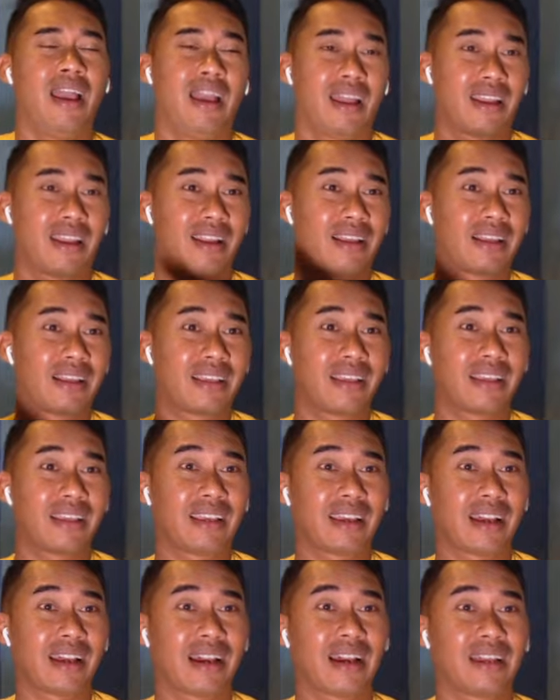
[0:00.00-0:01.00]

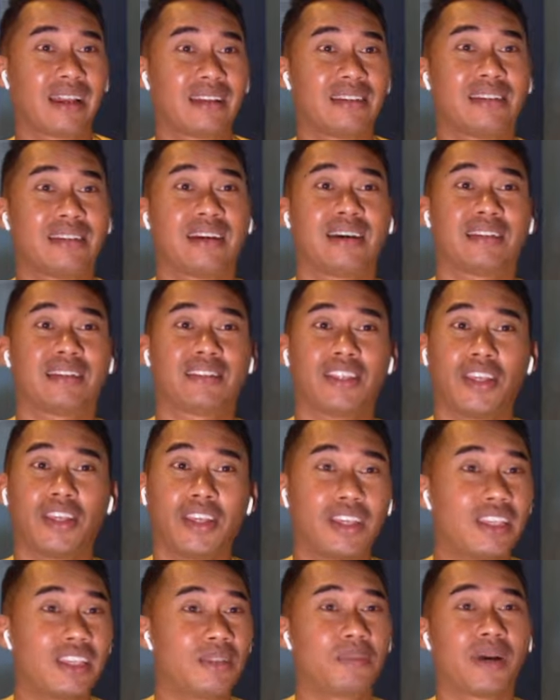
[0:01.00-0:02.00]
Lengkingan ya,
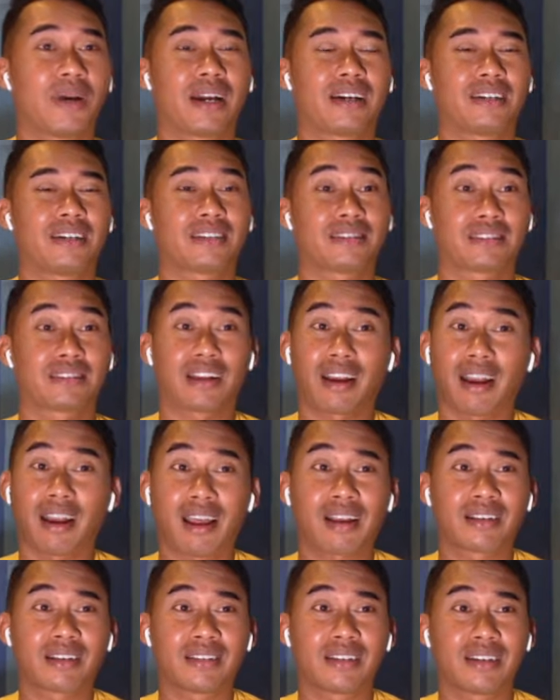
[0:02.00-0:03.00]
tinggi banget
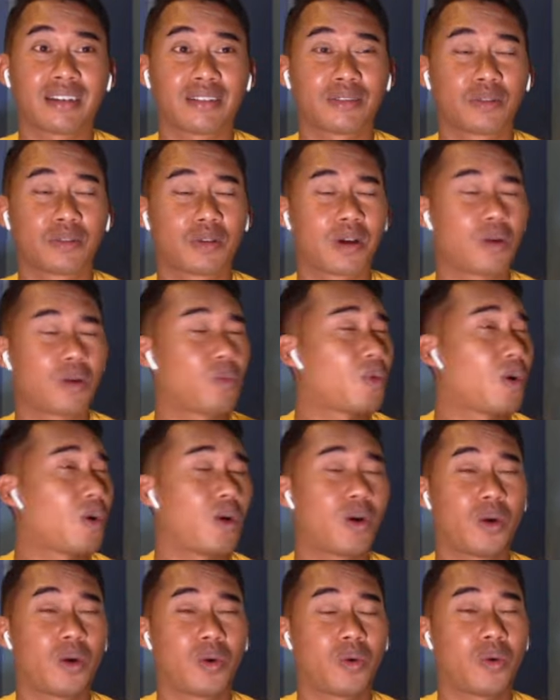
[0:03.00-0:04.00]
seraknya juga.
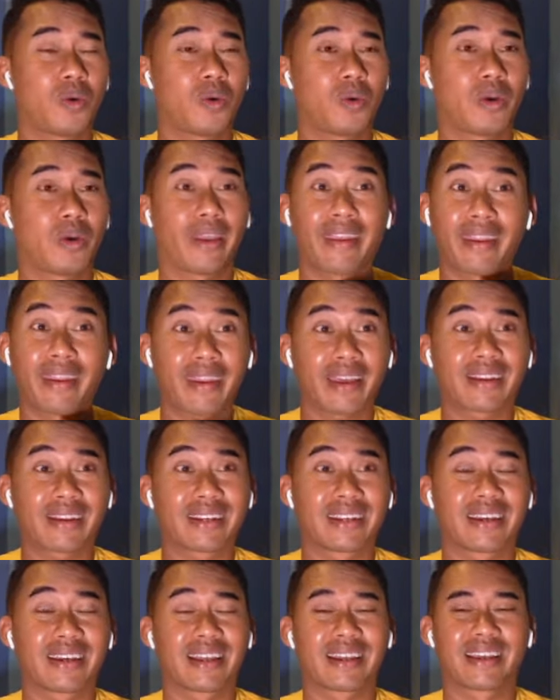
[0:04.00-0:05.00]
Wow, enak
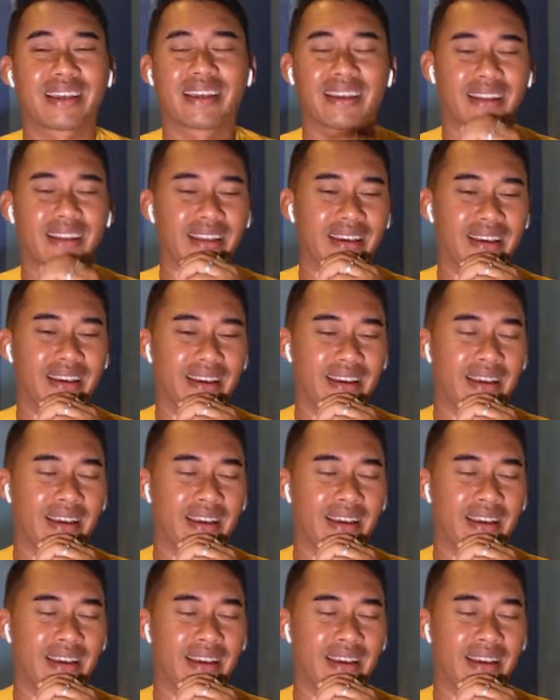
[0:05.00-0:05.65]
didengarkan, geng.